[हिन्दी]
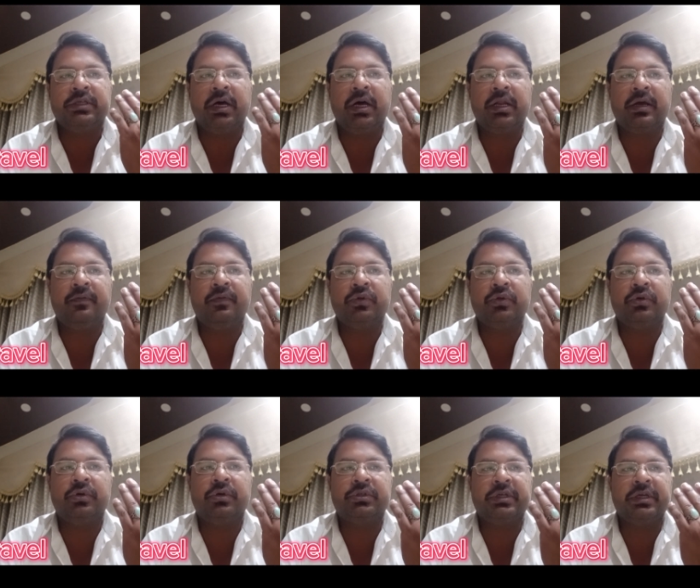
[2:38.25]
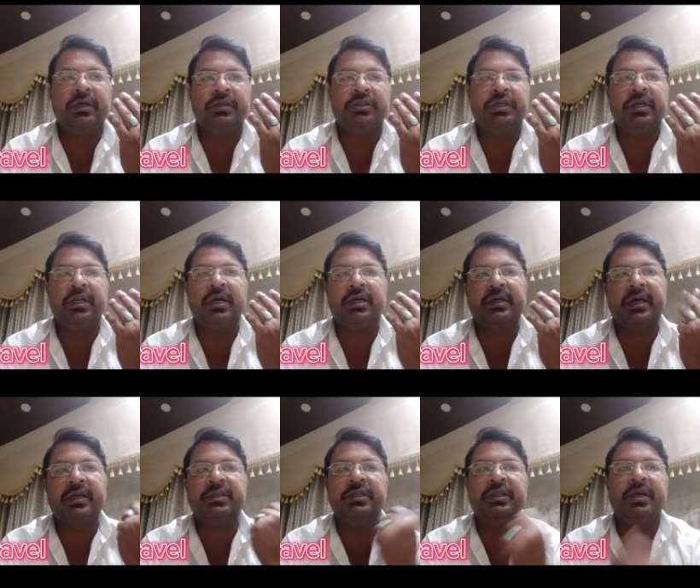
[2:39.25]
साल का वो छः लाख
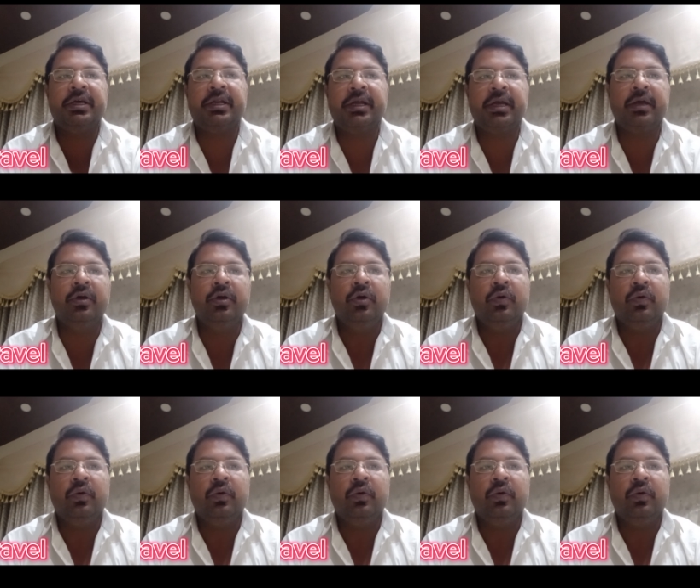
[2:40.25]
टैक्स ही दे रहे हैं